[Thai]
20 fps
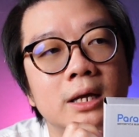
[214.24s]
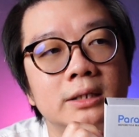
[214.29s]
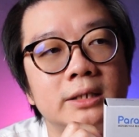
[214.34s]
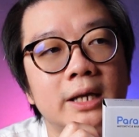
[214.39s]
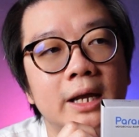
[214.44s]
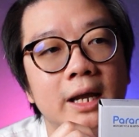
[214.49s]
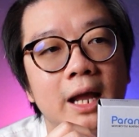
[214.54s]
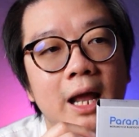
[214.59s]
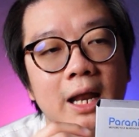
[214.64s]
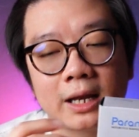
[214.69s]

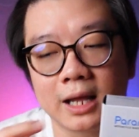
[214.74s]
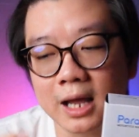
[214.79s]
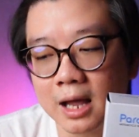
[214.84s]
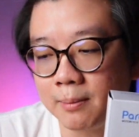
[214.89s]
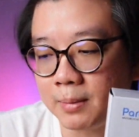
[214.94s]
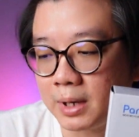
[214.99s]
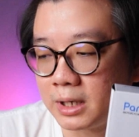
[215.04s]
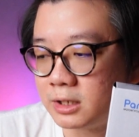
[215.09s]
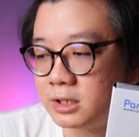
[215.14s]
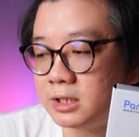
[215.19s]
ใช้งานแค่
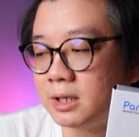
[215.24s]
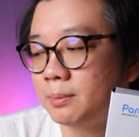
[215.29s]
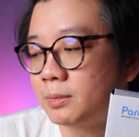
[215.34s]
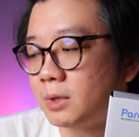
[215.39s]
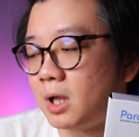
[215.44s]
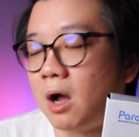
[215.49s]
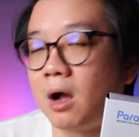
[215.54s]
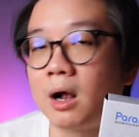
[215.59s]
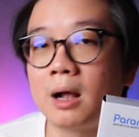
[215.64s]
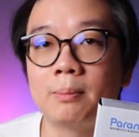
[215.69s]
เหมือนเชื่อม
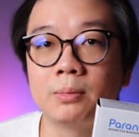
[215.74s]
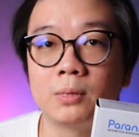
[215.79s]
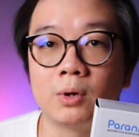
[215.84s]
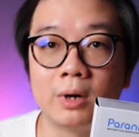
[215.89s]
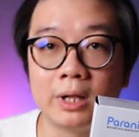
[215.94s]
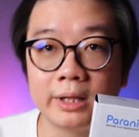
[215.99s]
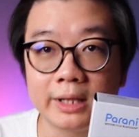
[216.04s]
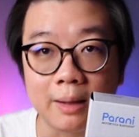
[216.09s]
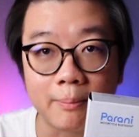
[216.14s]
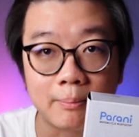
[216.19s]
ต่อกับโท
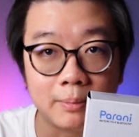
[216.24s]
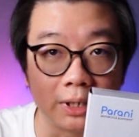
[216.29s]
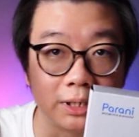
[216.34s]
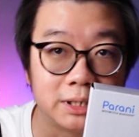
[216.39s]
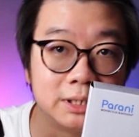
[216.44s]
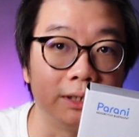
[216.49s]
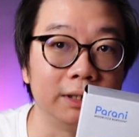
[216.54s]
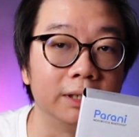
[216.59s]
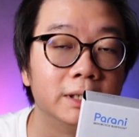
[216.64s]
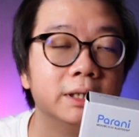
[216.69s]
รศัพท์มือ
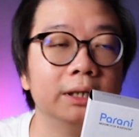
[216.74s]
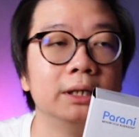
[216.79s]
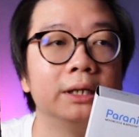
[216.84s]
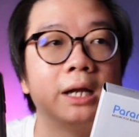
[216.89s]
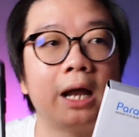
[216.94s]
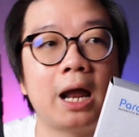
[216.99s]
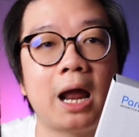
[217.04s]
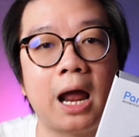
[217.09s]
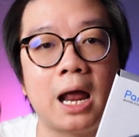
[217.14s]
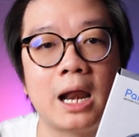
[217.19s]
ถือ
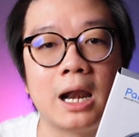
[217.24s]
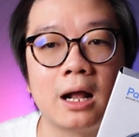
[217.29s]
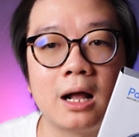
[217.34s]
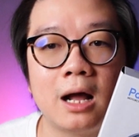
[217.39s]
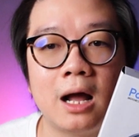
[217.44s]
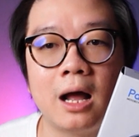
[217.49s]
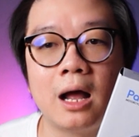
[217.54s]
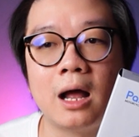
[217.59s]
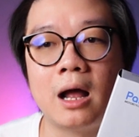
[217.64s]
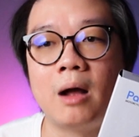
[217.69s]
แล้ว
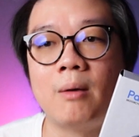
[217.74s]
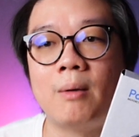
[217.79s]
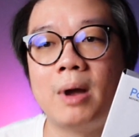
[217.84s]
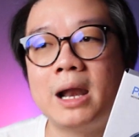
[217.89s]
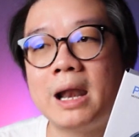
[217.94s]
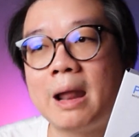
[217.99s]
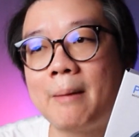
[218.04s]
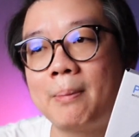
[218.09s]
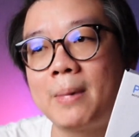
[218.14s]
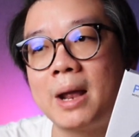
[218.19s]
ก็เอาไว้
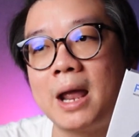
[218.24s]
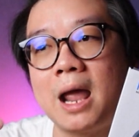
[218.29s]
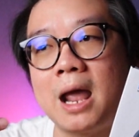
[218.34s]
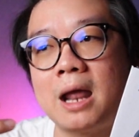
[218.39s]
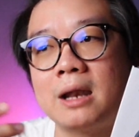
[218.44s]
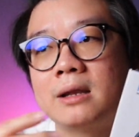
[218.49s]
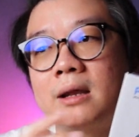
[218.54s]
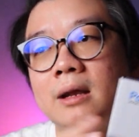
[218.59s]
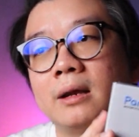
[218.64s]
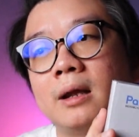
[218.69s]
รับงา
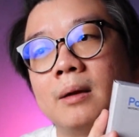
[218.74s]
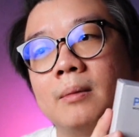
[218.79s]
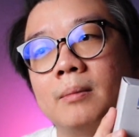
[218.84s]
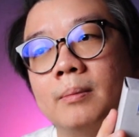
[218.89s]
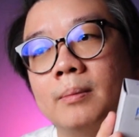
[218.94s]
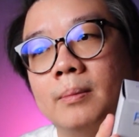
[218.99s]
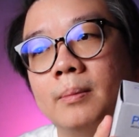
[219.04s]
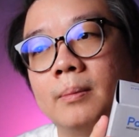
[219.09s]
นอย่าง